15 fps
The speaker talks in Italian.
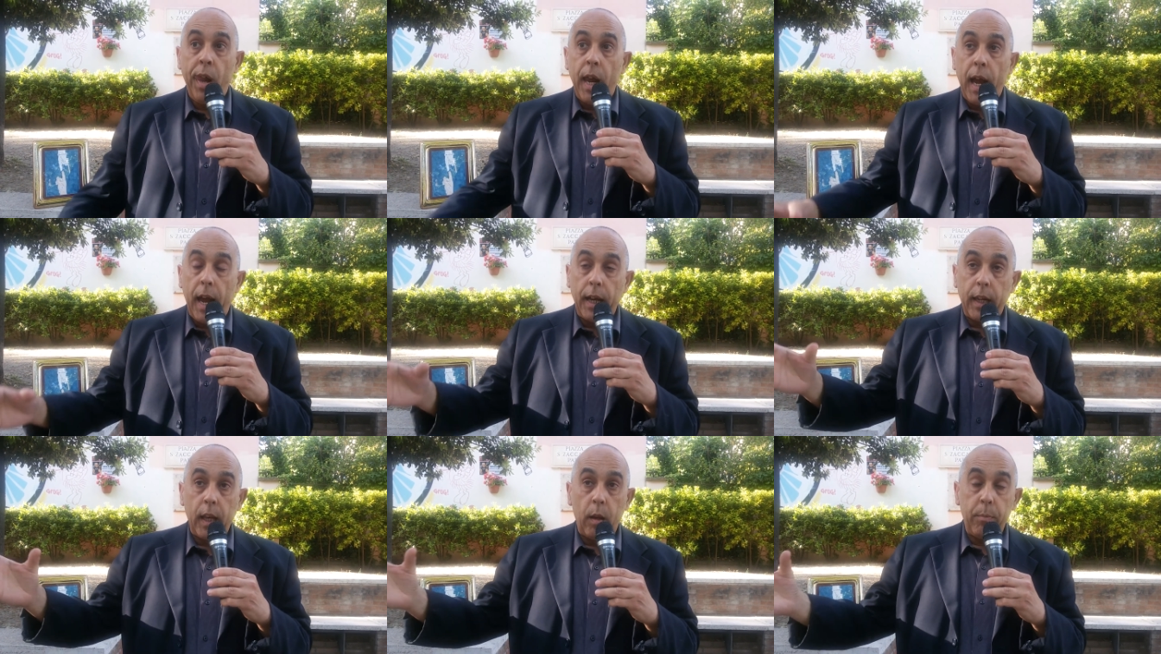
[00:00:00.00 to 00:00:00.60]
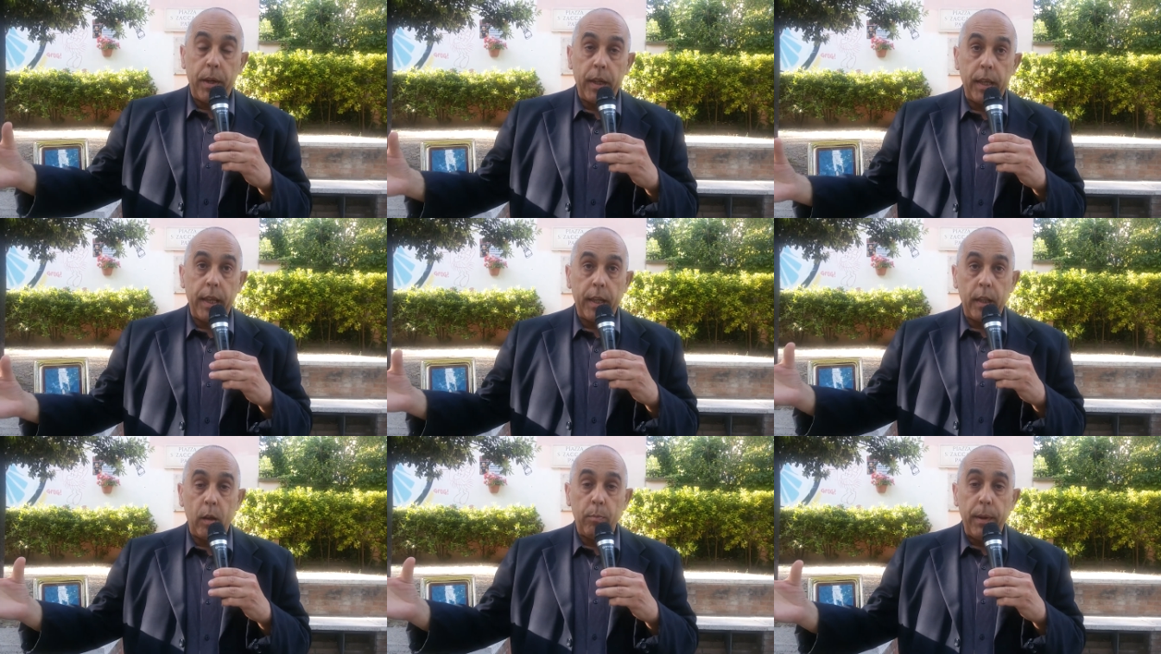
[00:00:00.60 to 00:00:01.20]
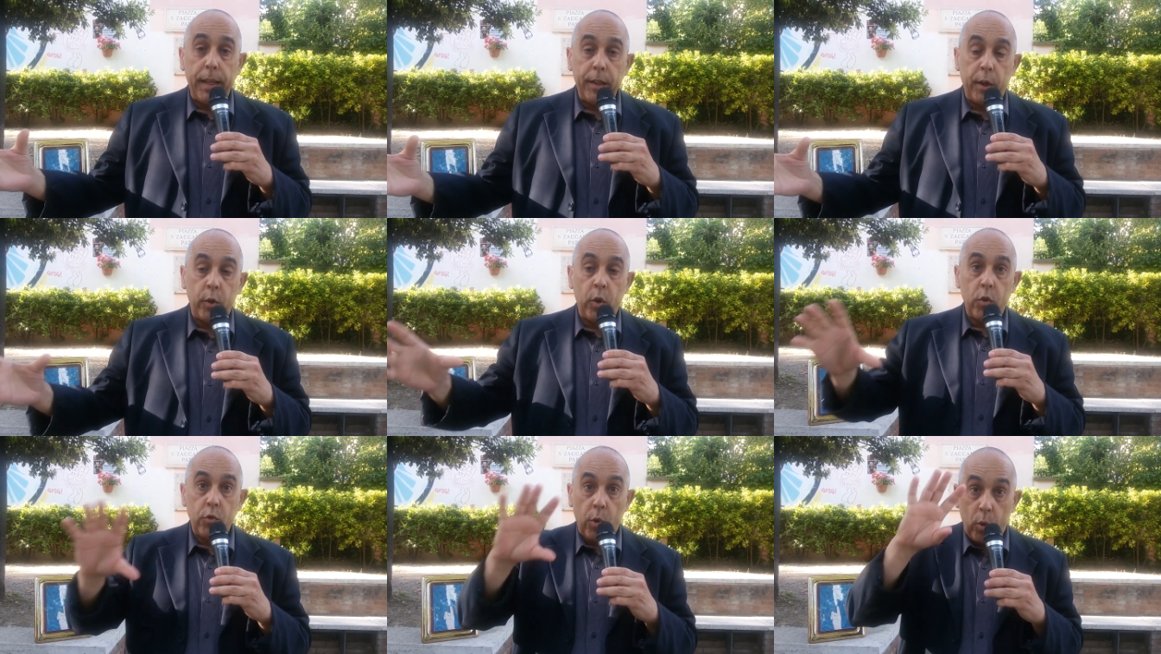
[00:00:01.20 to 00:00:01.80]
anche la preghiera del Padre
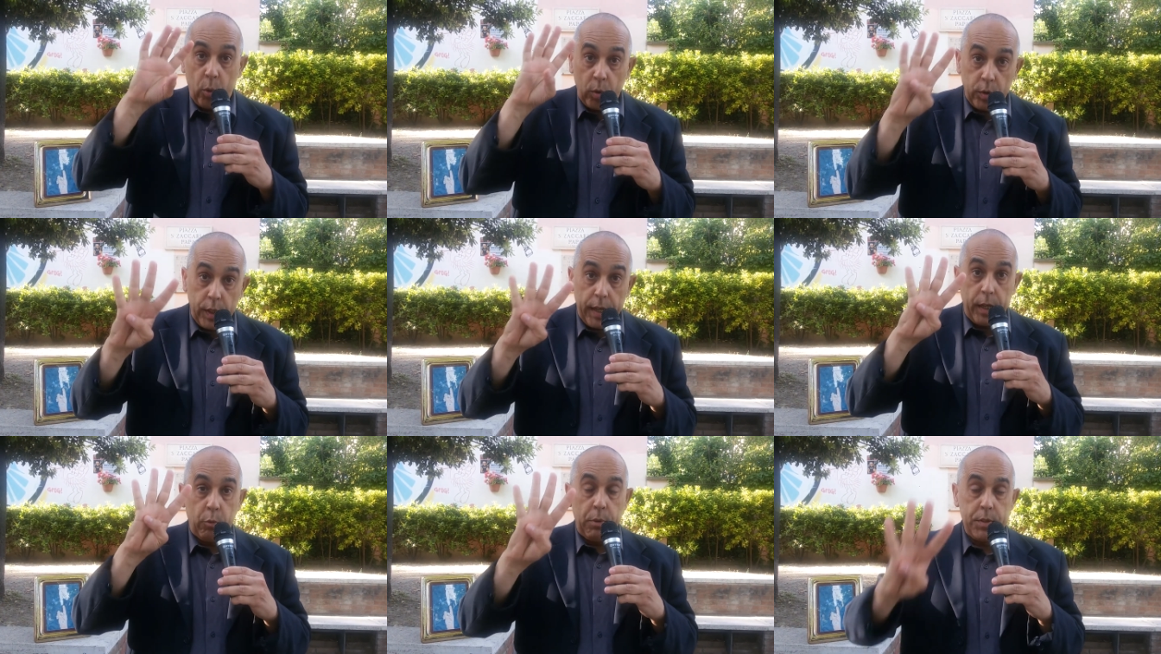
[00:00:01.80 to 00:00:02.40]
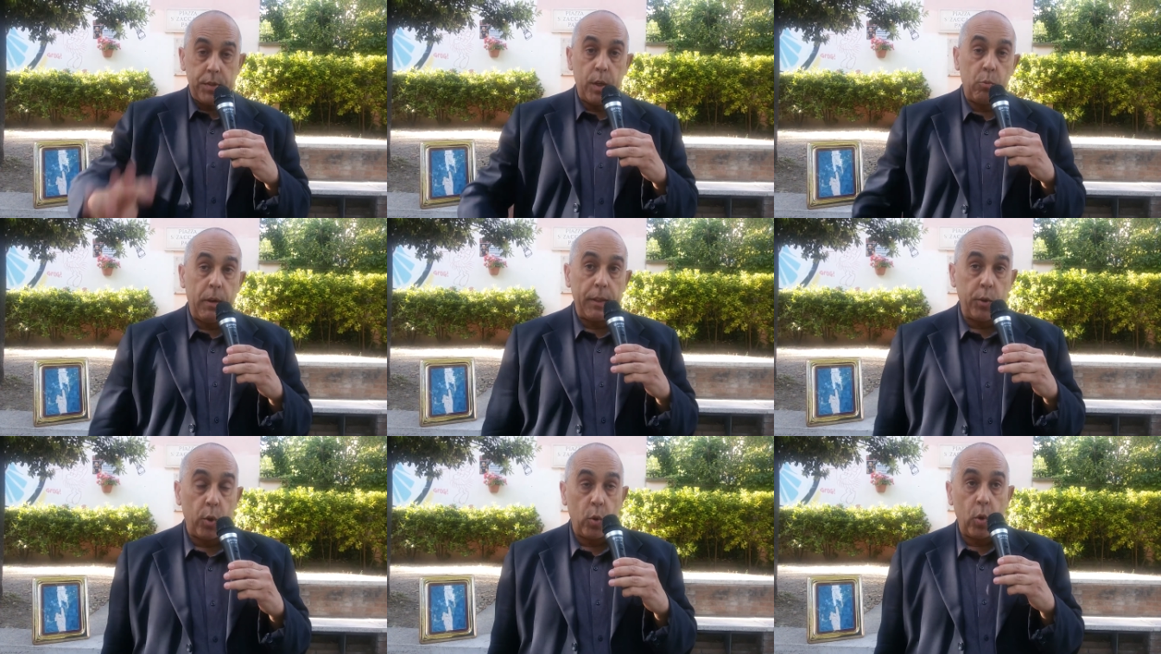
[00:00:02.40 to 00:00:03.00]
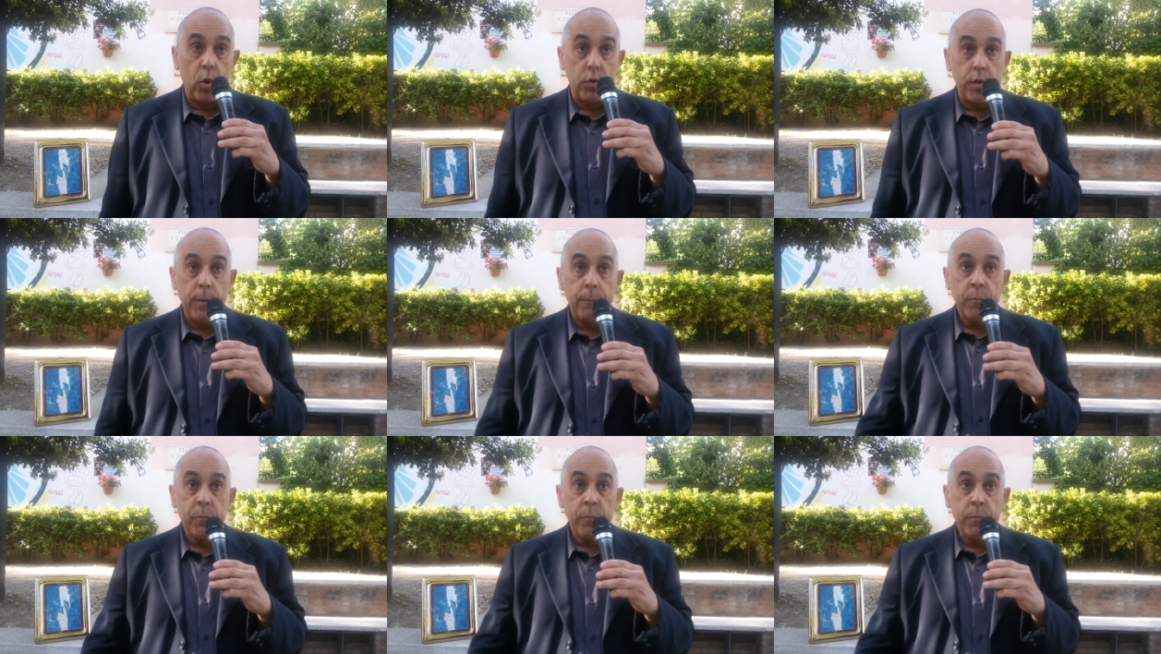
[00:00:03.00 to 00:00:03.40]
nostro contiene queste quattro cose.